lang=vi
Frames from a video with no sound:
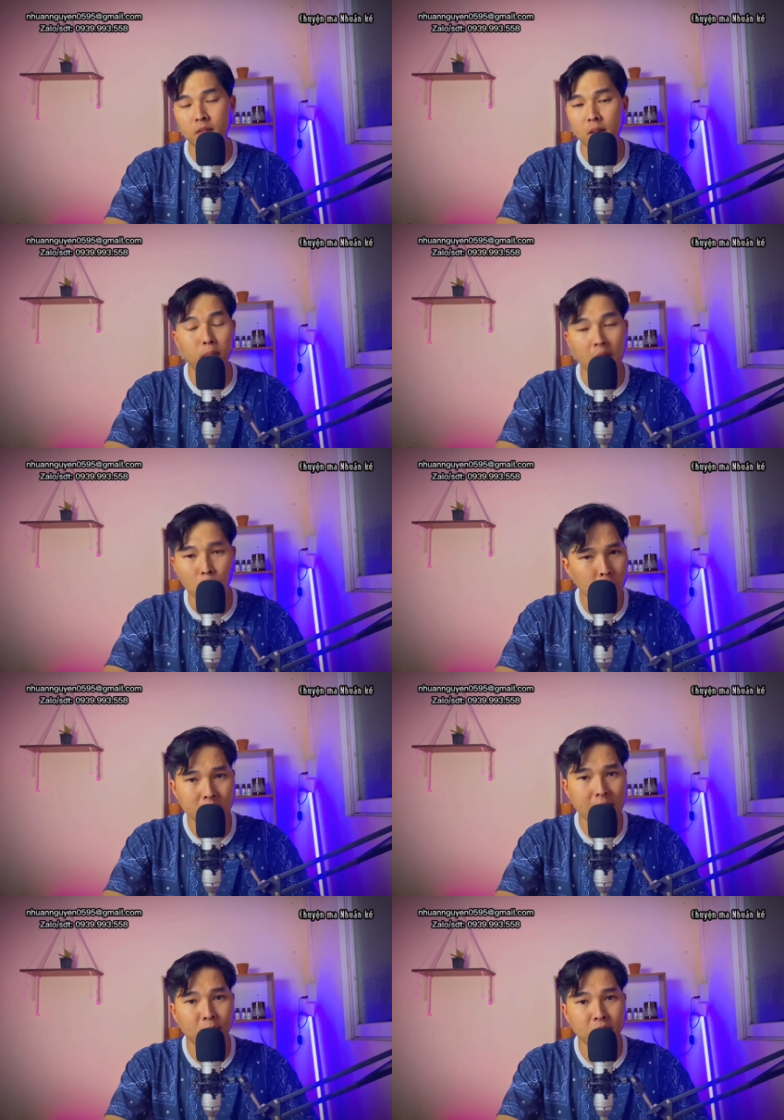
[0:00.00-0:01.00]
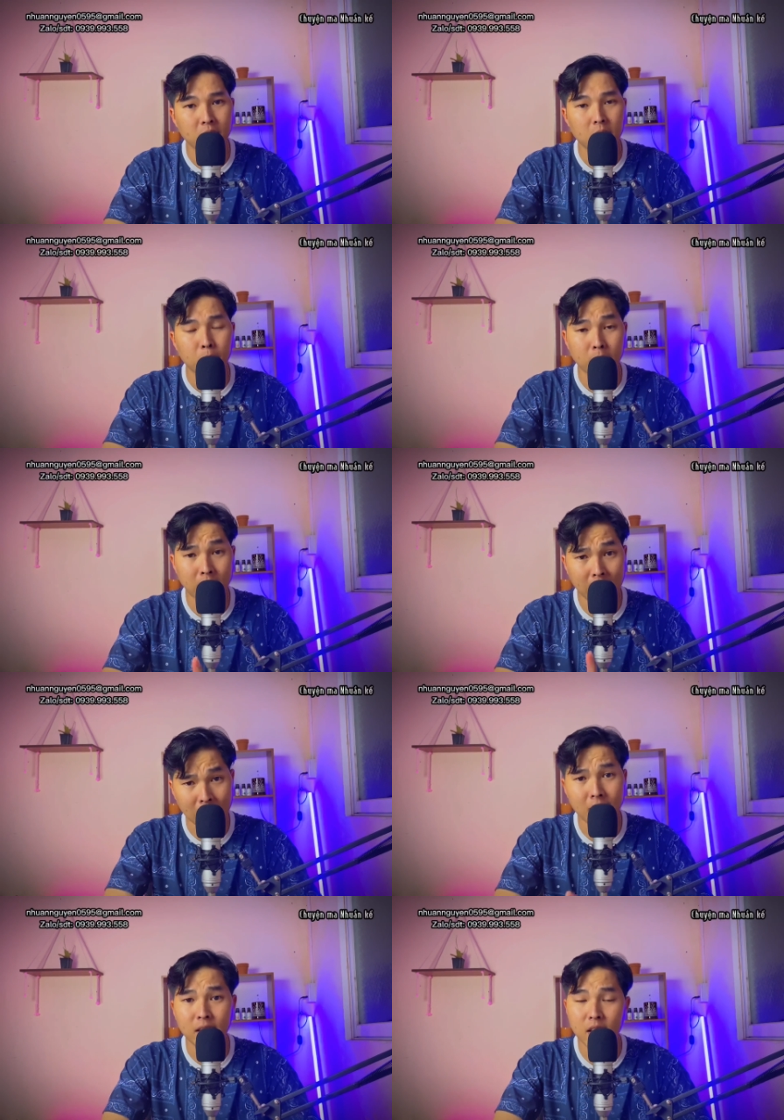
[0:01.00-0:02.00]
mình không biết đau mình
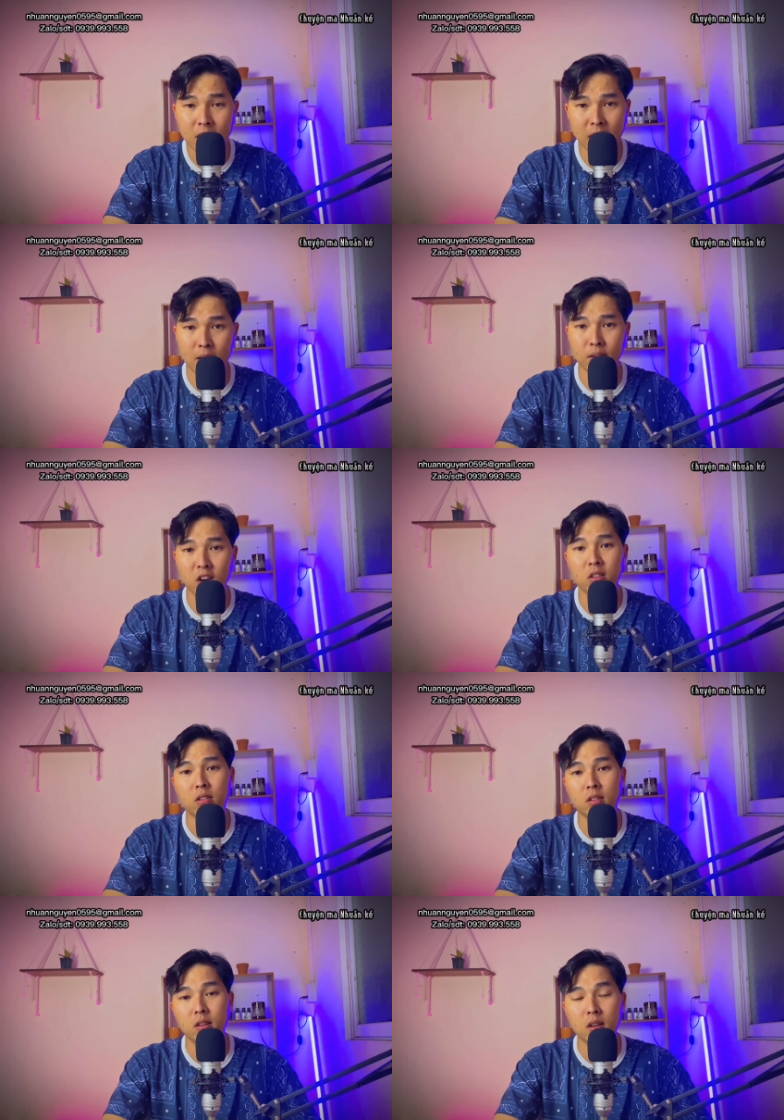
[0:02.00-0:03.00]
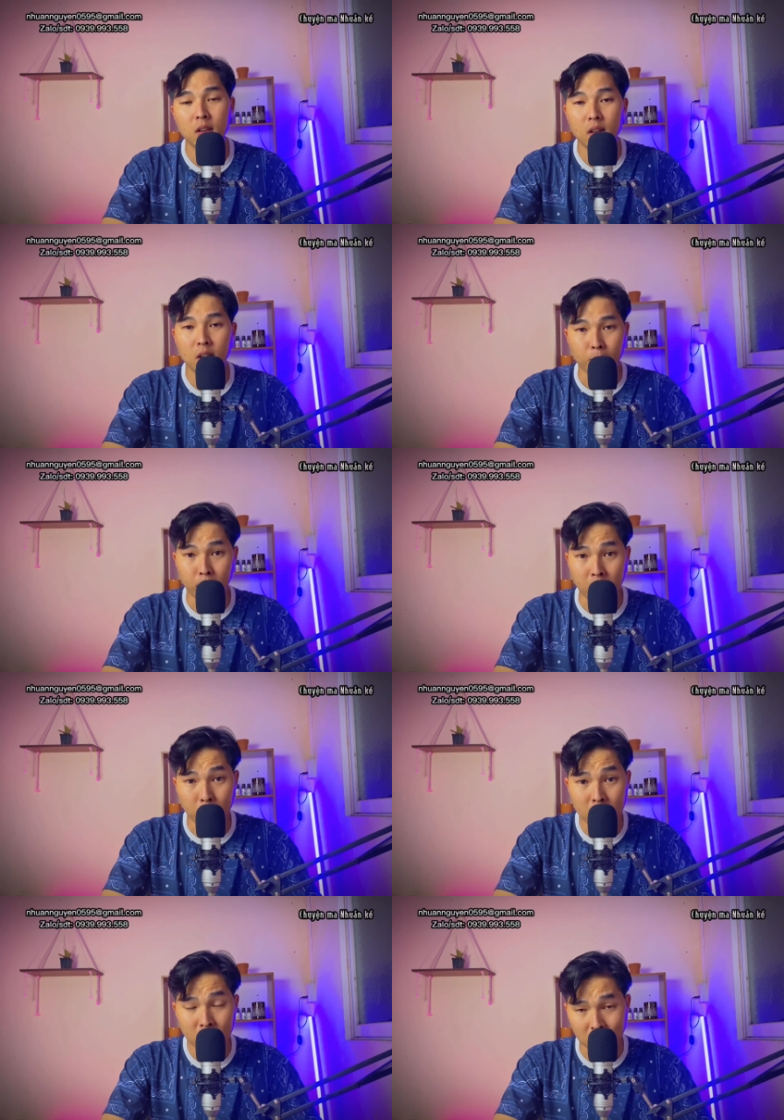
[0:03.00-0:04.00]
chạy về tới nhà mình rồi
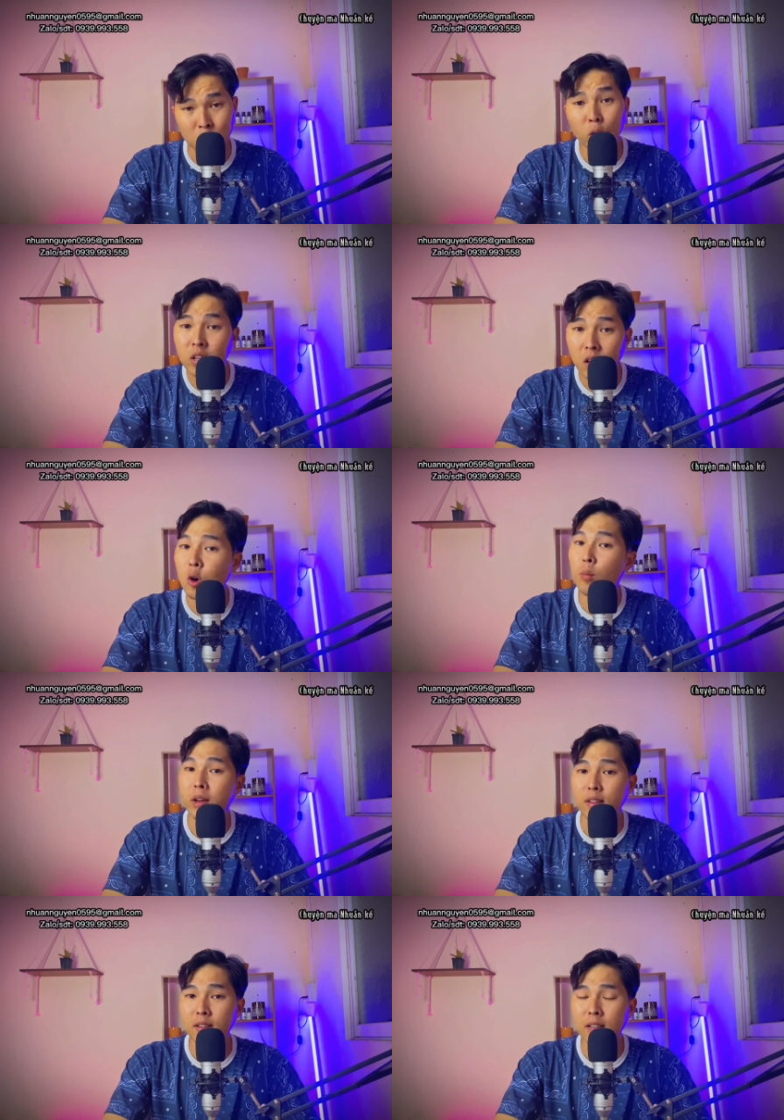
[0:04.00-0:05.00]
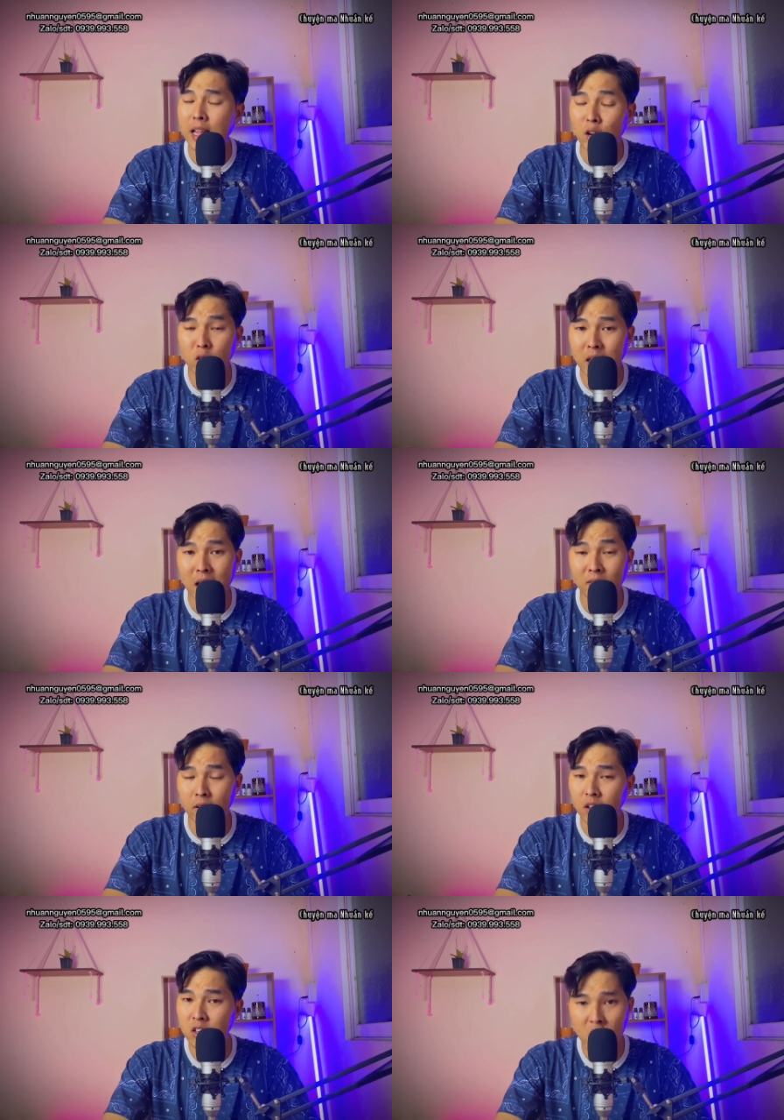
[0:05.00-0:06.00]
mình mới nhìn xuống cái chân của mình á, là nó chạy
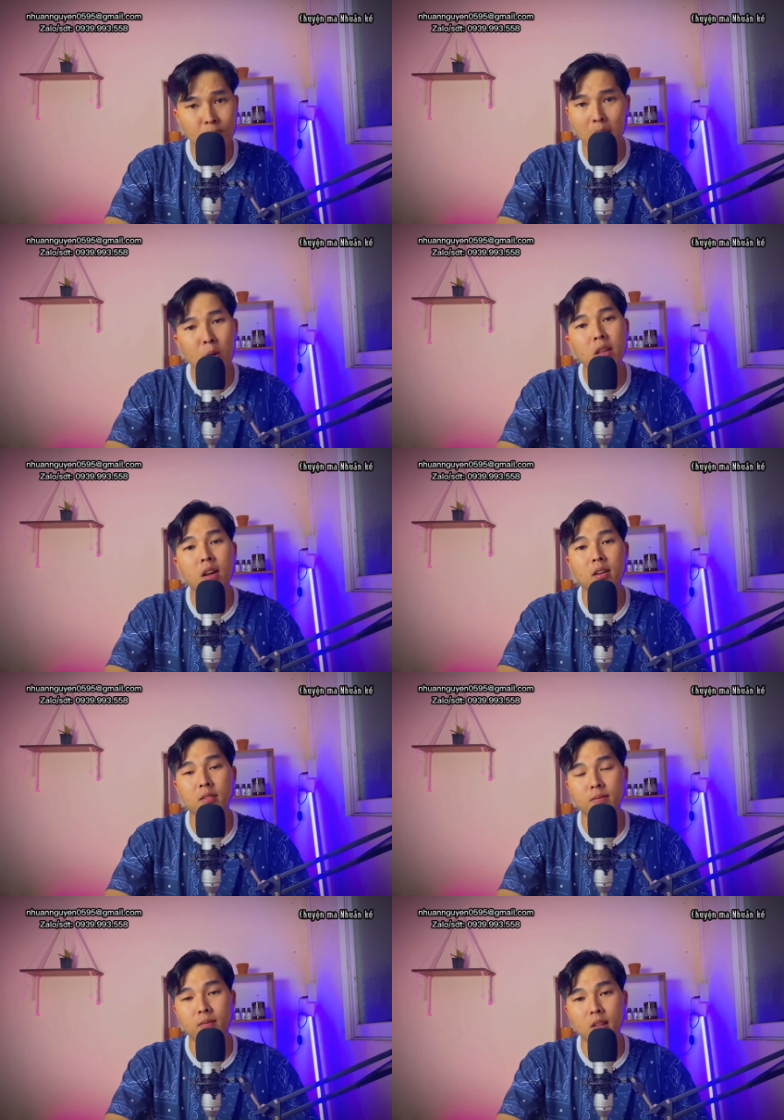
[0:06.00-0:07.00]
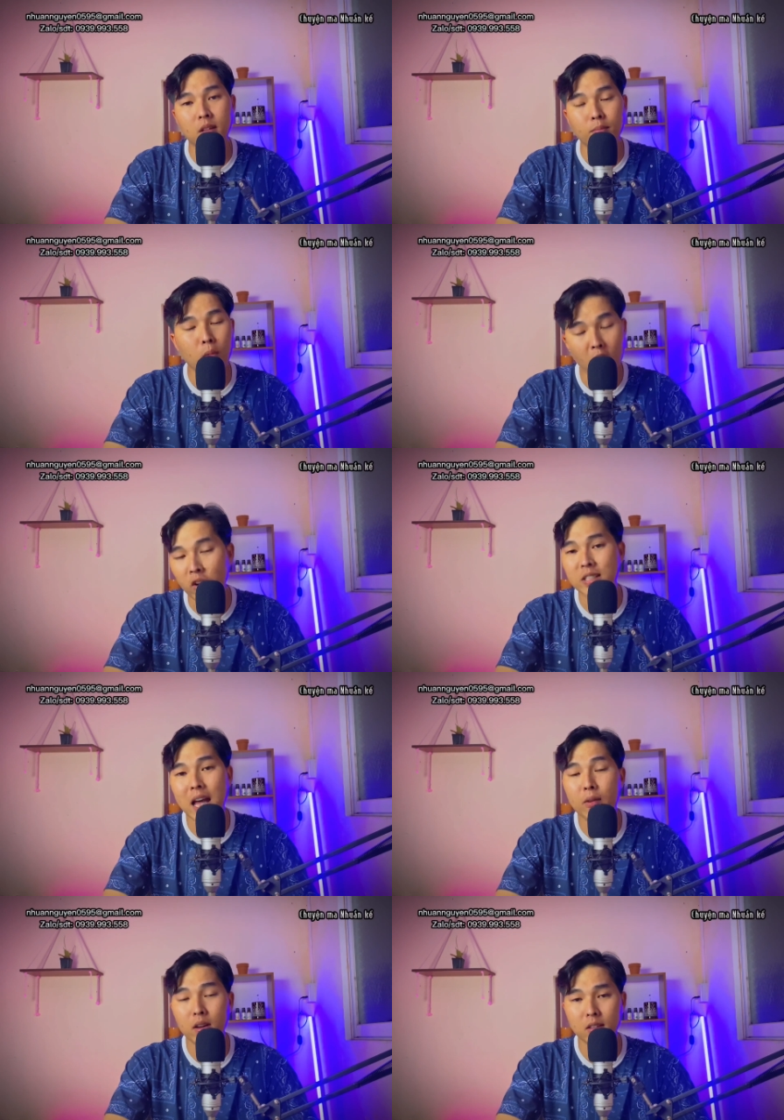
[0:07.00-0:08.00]
và nó rớm máu hết trơn một hồi
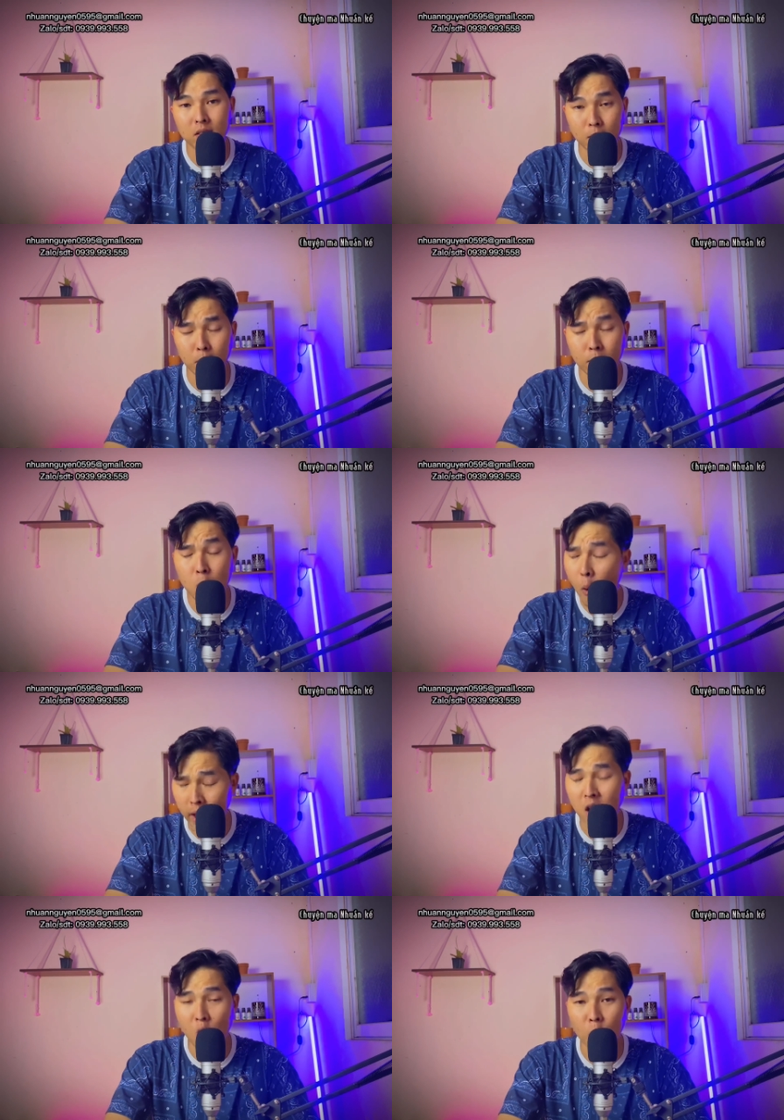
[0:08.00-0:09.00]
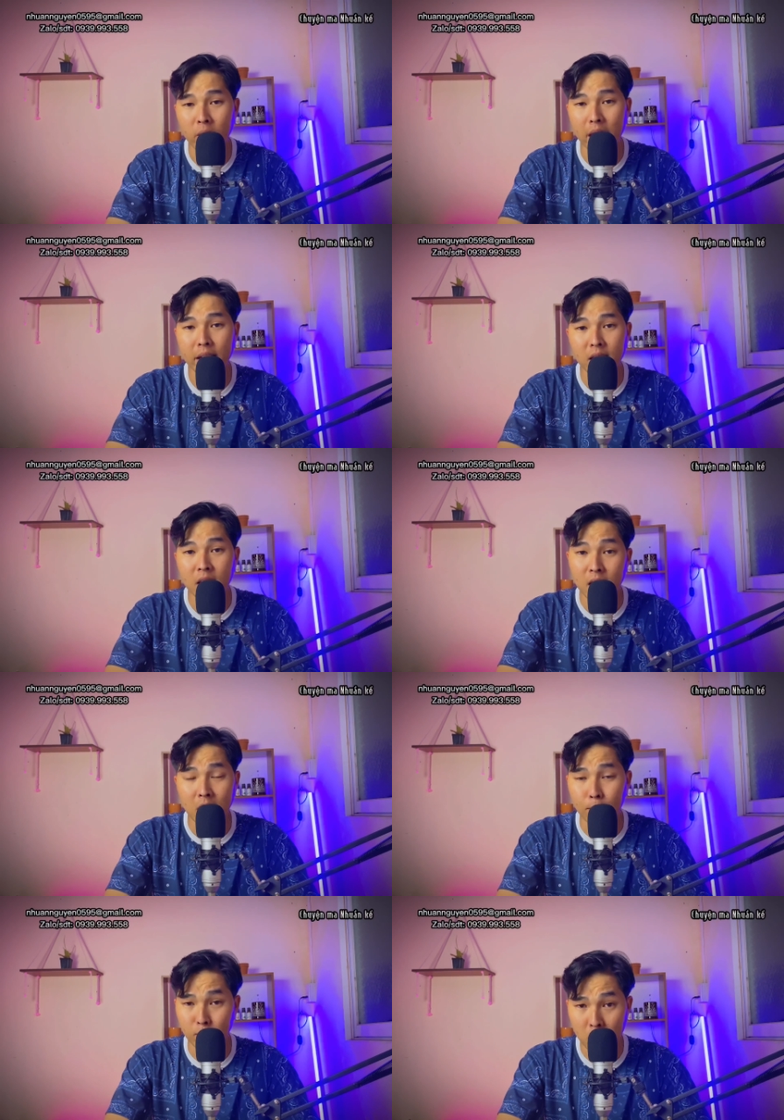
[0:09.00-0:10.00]
sau á thì mình mới hoàn hồn lại
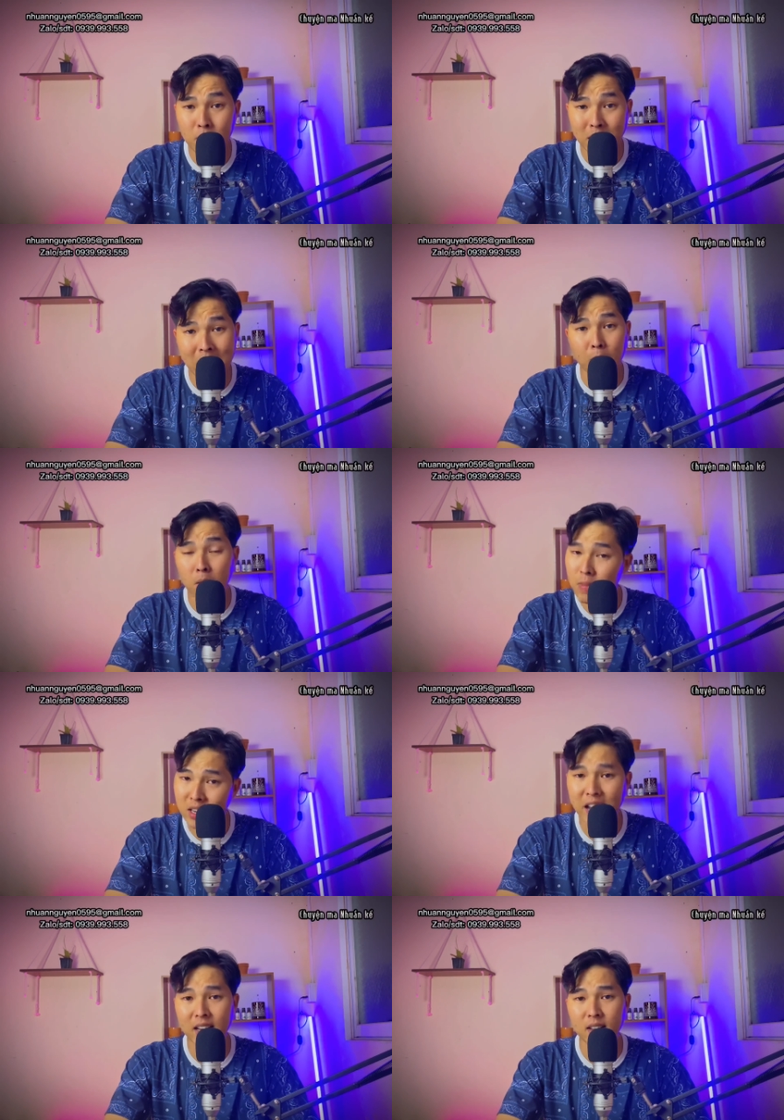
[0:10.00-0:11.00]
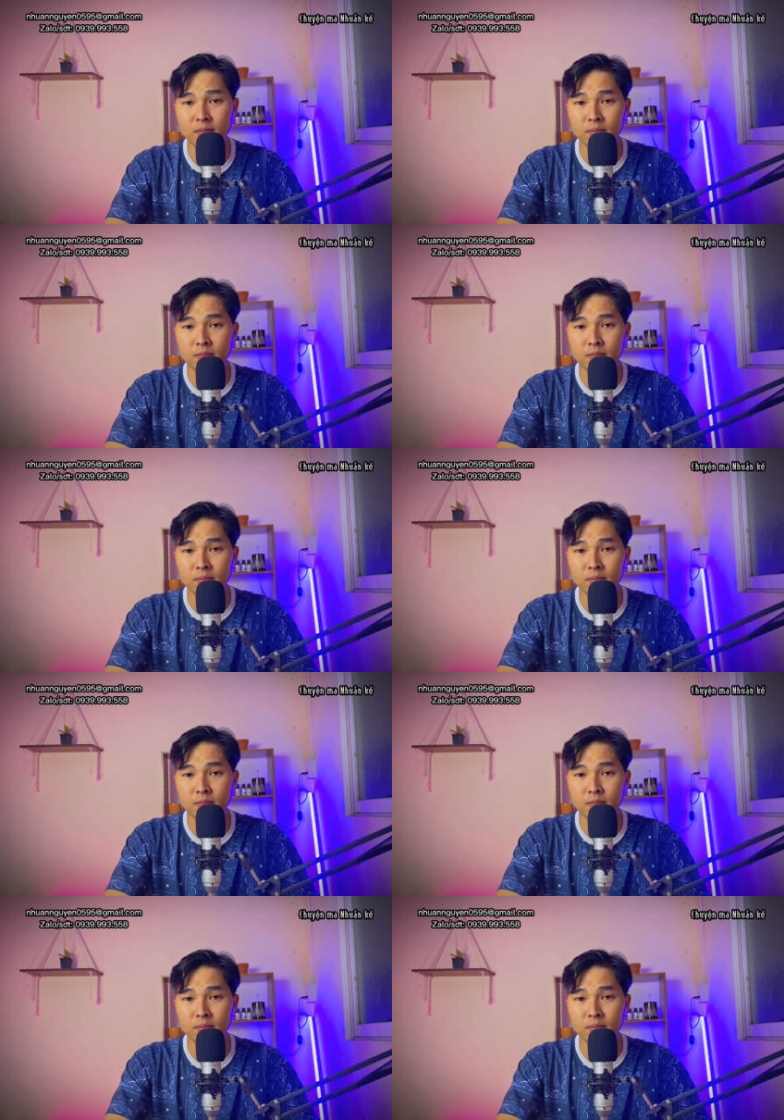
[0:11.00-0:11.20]
là mình mới biết đau mới biết rét á